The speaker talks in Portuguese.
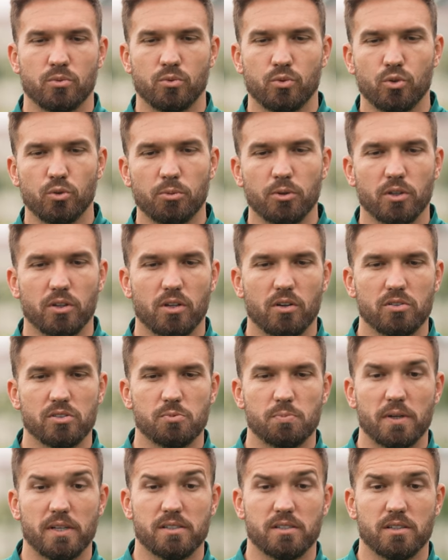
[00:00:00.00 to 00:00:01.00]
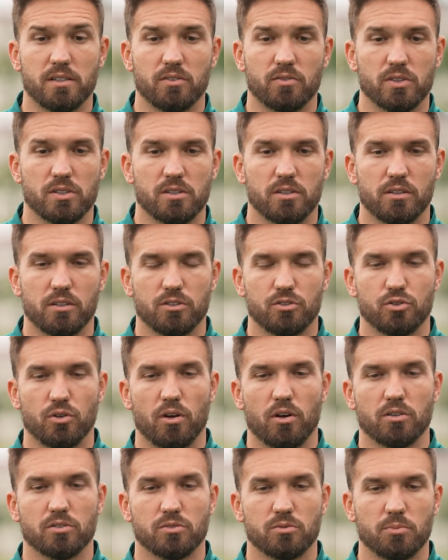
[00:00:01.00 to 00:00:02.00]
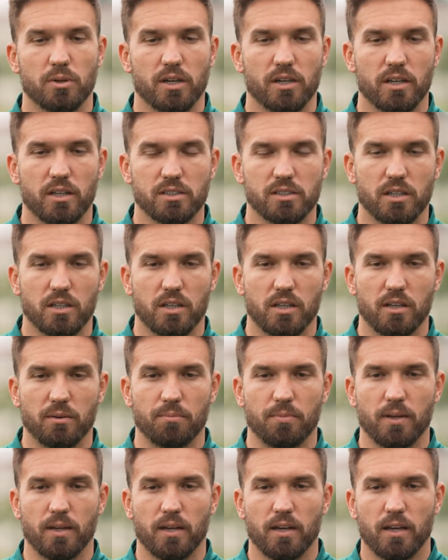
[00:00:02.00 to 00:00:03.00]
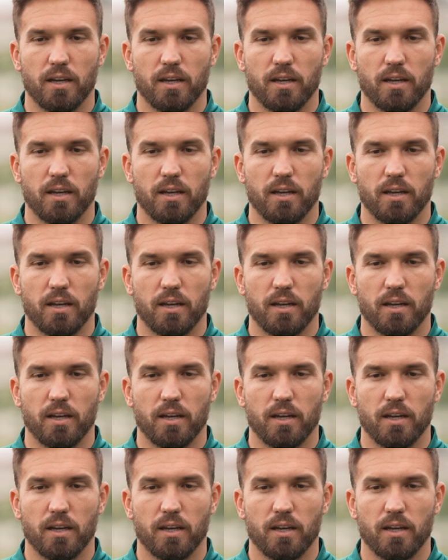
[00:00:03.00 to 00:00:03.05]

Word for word: um número tão expressivo assim de jogos numa grande equipe.